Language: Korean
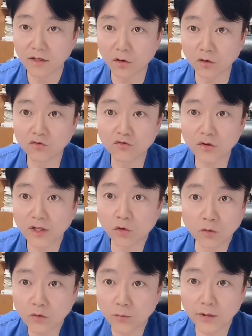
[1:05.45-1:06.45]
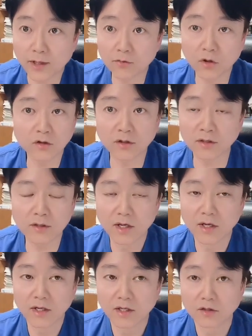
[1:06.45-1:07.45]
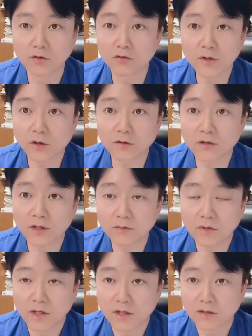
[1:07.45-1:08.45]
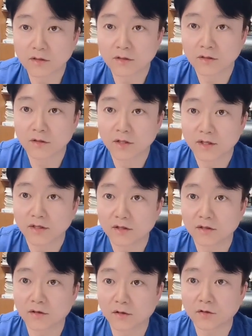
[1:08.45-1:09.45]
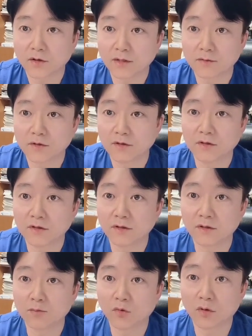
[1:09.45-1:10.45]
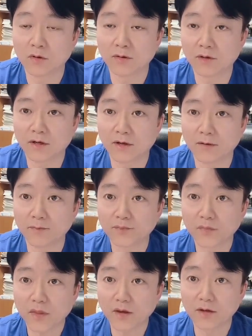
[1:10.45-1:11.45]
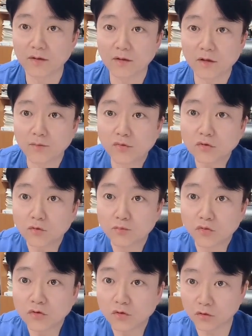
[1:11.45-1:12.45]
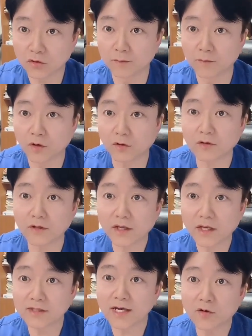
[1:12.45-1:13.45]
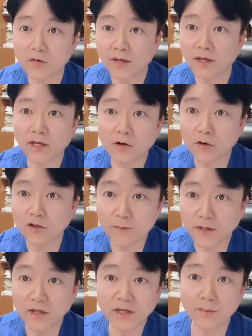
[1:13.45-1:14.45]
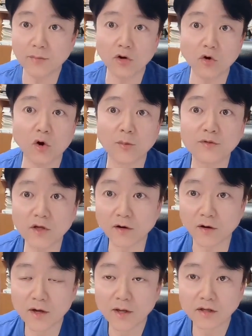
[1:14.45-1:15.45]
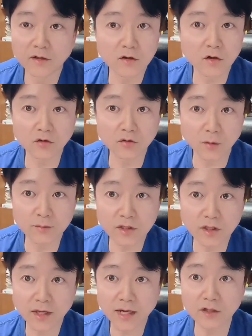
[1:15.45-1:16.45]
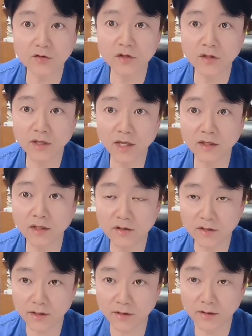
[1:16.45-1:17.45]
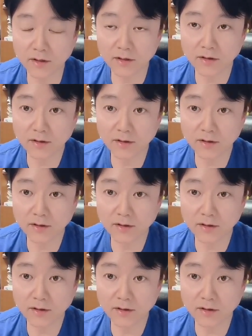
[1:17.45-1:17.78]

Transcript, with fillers: 어, 누구의 도움도 필요하고 어떤 누구의 어떤 그 어, 떠한 그뭐 어, 북도듬 어떤 게 찾고 인컬지면 이게 필요가 없어요. 그런 것도 없이 할 수 있는 게 인티저예요.